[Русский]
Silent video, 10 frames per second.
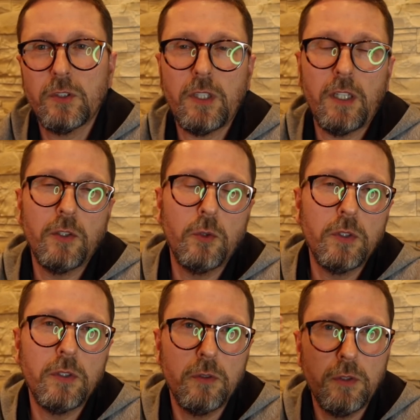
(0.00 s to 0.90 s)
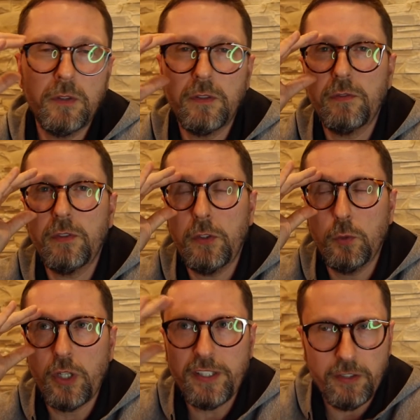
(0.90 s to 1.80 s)
Странно, он, он
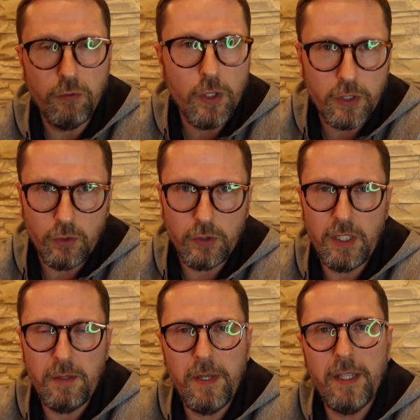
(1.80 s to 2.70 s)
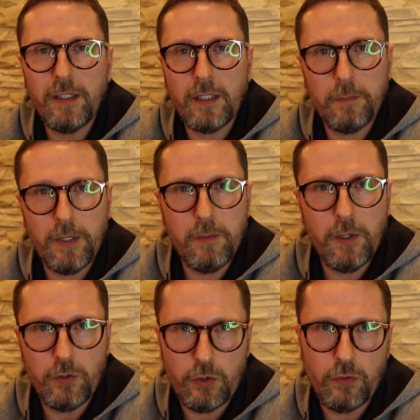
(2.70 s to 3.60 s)
уже сегодня он не имеет, я так
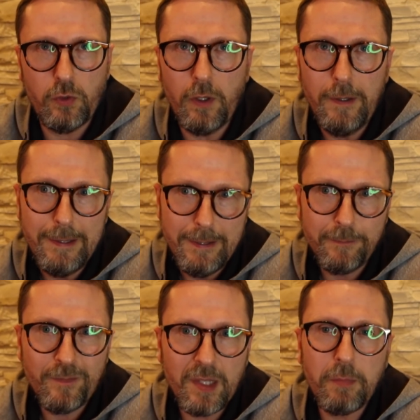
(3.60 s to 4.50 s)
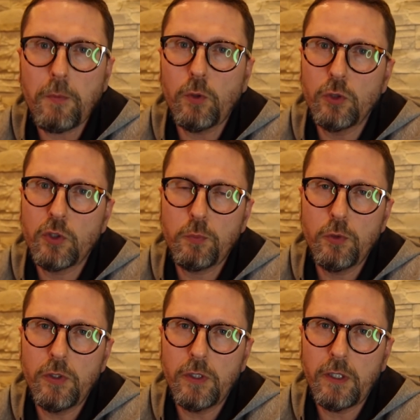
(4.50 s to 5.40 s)
понимаю, ничего по поводу
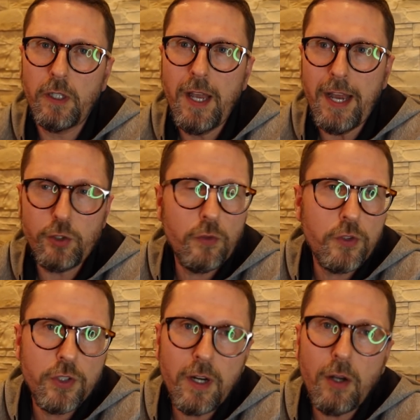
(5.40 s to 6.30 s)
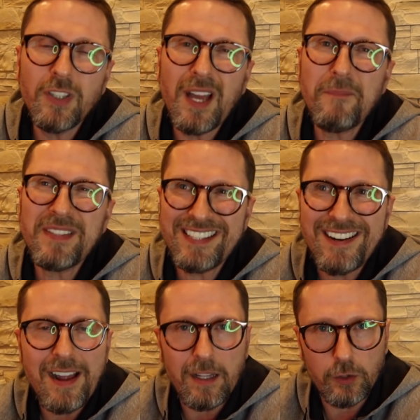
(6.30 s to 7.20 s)
спутника. А еще вчера он
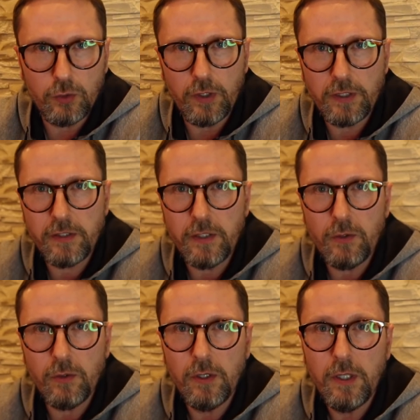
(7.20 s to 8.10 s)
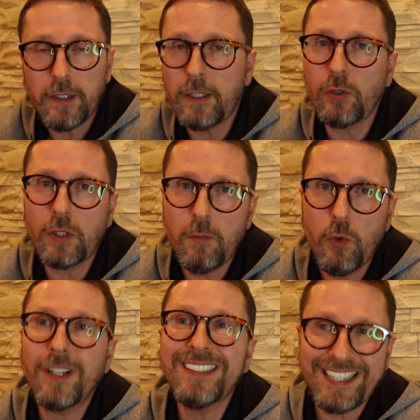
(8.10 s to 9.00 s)
обсырал эту вакцину, как только
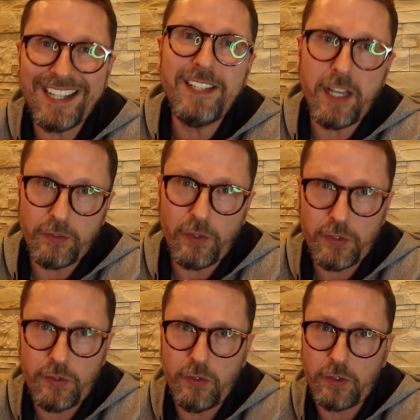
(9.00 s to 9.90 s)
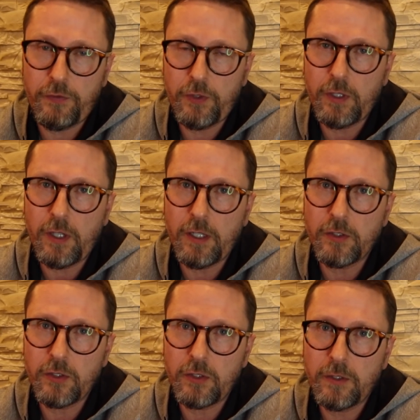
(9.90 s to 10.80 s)
мог, находясь в Российской
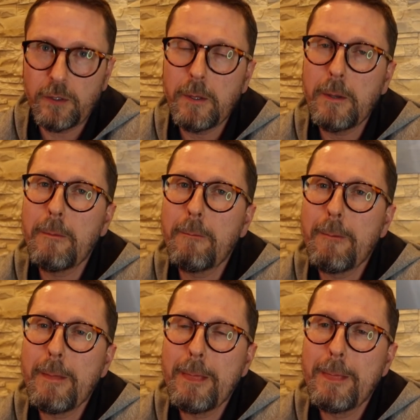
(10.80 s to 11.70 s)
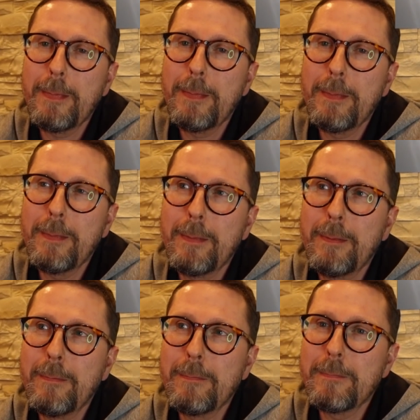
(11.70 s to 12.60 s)
Федерации. Вакцинация будет
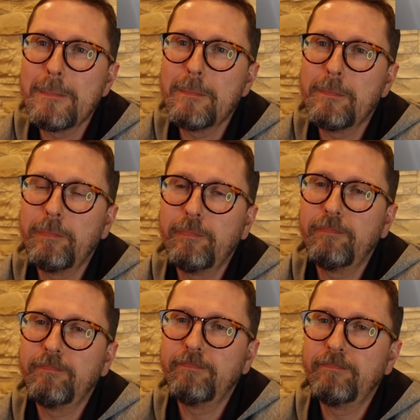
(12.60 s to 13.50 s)
бесплатной и добровольной.